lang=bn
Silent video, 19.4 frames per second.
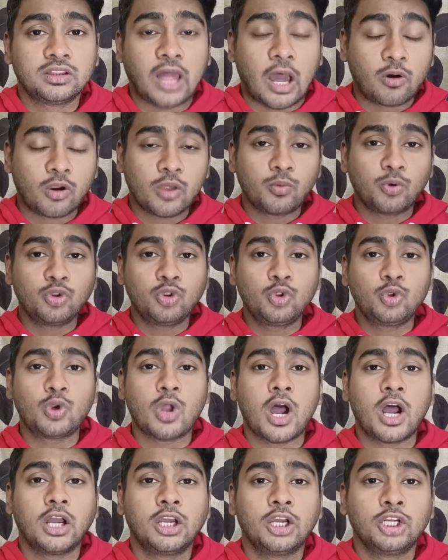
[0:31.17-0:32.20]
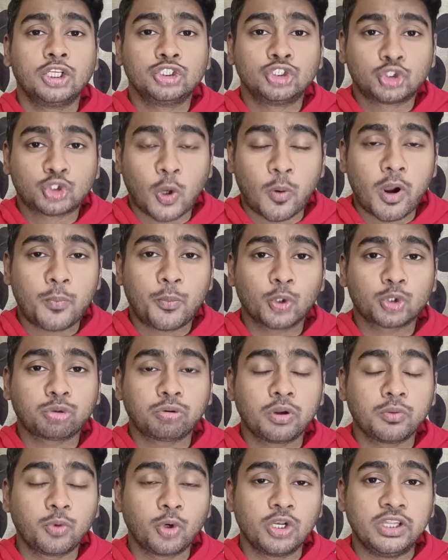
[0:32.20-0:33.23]
তাহলে বন্ধুরা সবার
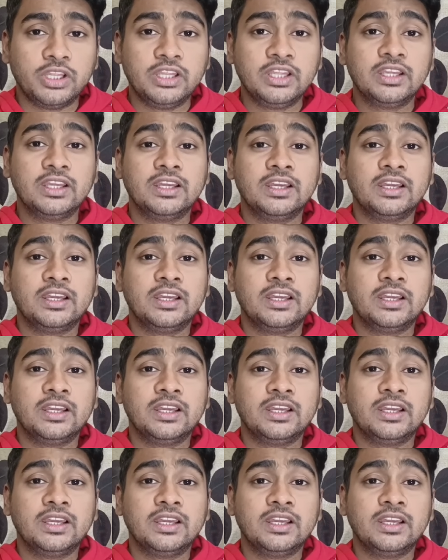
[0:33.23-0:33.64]
প্রথমে বলি